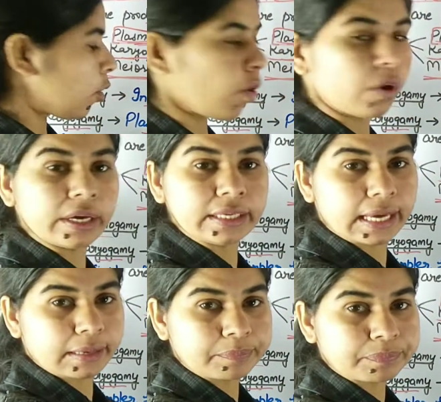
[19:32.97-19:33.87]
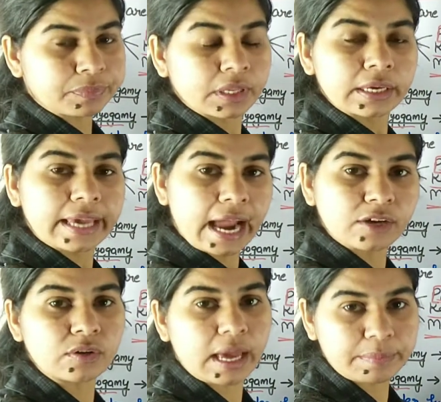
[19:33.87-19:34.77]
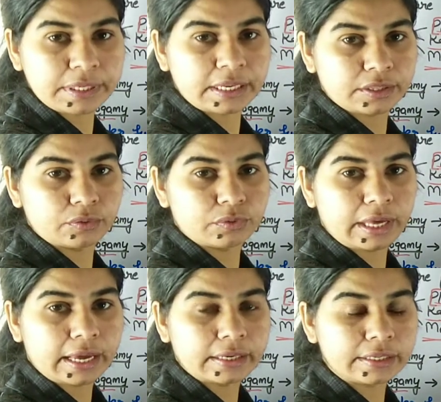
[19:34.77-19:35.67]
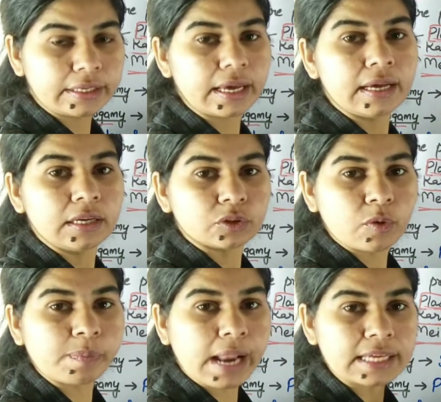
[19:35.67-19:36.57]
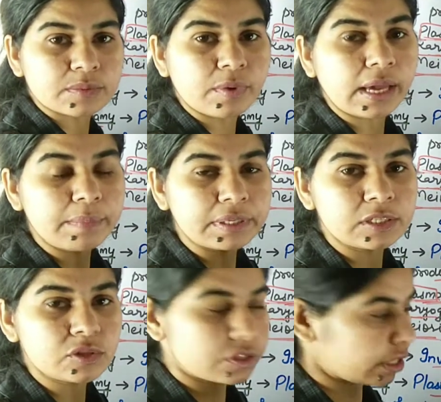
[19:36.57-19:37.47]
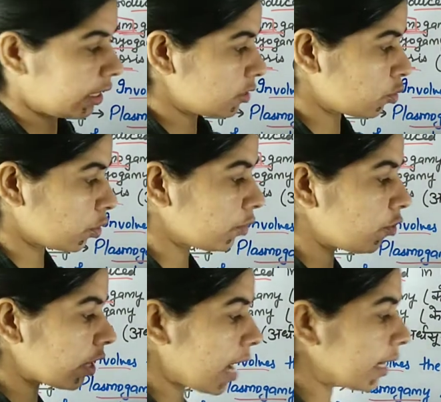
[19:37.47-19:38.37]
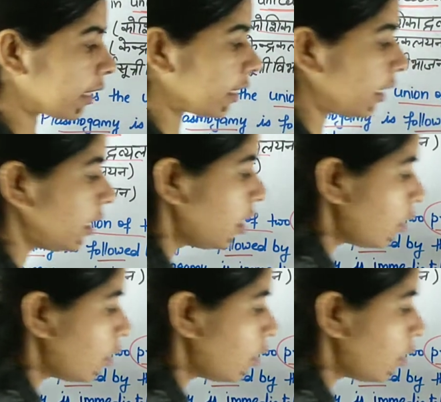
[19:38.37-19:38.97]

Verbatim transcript: तो हो गई है कैरियोगेमी नहीं हुई है ठीक है तो प्लाज्मोगेमी की जो स्टेज होगी वो क्या करेगी